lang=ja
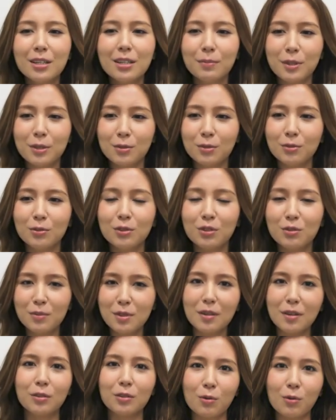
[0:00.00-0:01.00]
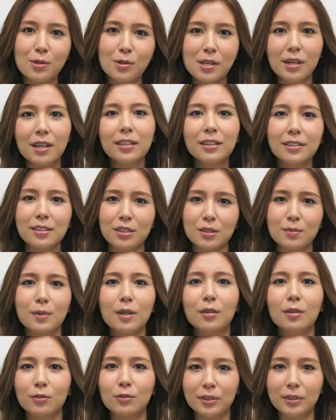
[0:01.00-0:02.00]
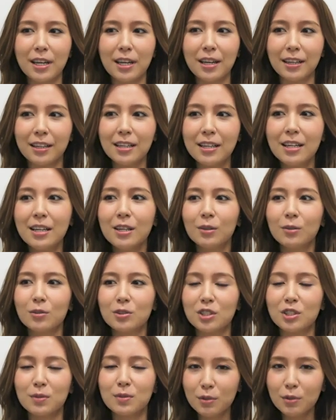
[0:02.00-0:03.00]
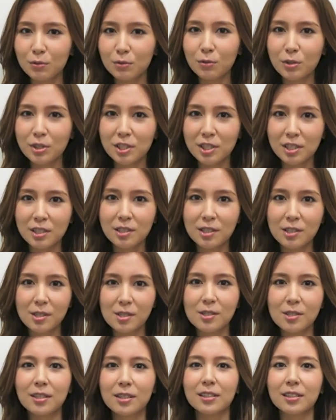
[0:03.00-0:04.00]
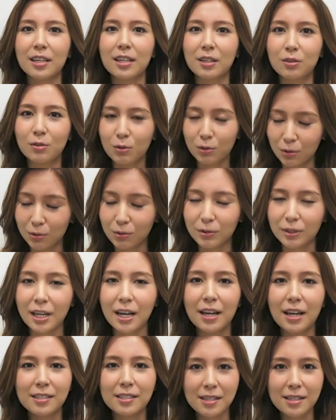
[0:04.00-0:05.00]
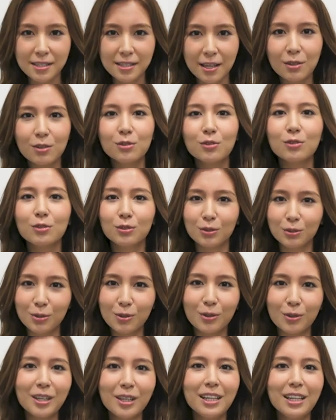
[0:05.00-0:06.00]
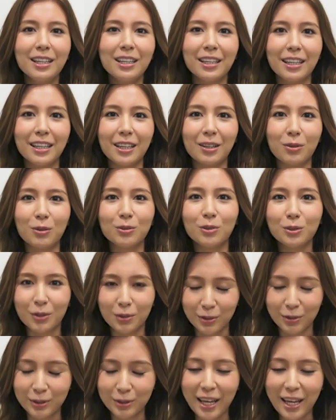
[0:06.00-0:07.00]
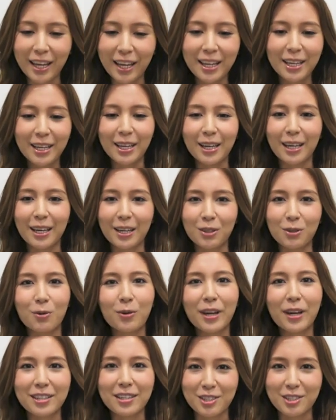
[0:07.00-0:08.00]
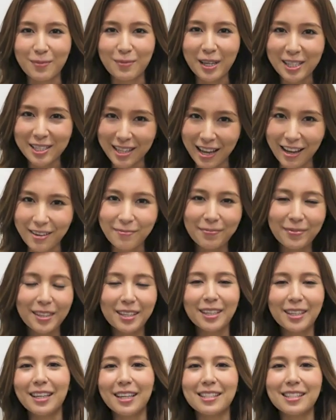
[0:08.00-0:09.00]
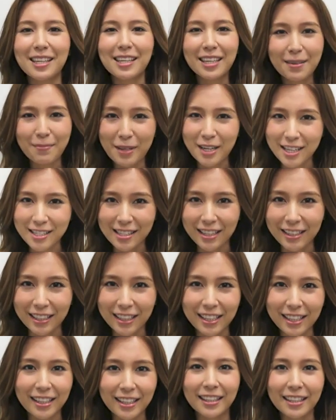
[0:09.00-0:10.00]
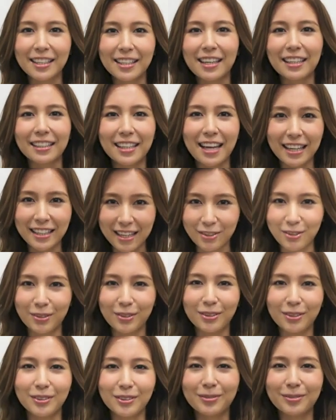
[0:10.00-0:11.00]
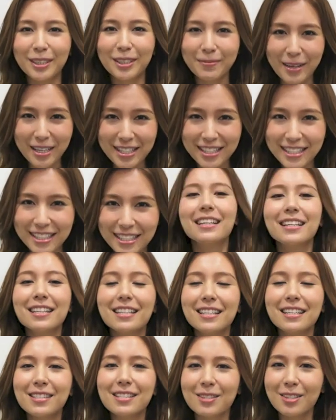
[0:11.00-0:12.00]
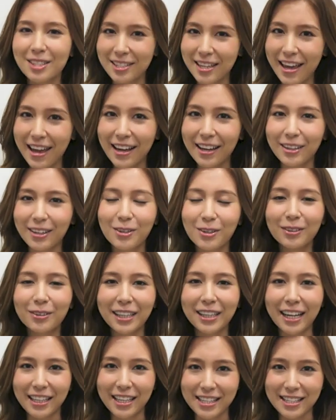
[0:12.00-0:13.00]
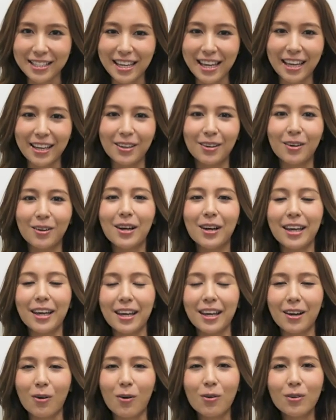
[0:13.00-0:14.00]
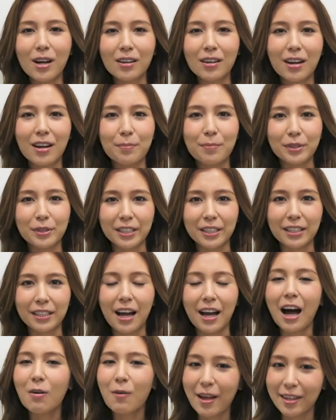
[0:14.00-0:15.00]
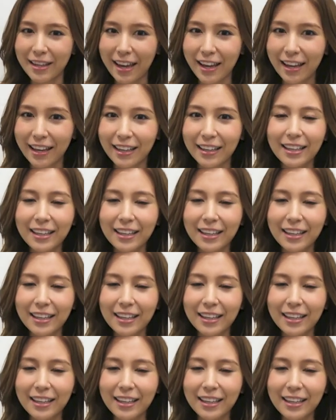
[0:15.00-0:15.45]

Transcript: ぱりその夢は遠ざかってしまうので、こう自分を信じ続けていくことの大切さっていうのを、えー、この曲で、えー、表現しました。えー、ぜひ皆さんに聴いていただきたいなと思います。そして今回ですね、えー、音楽アプリ「アワ で、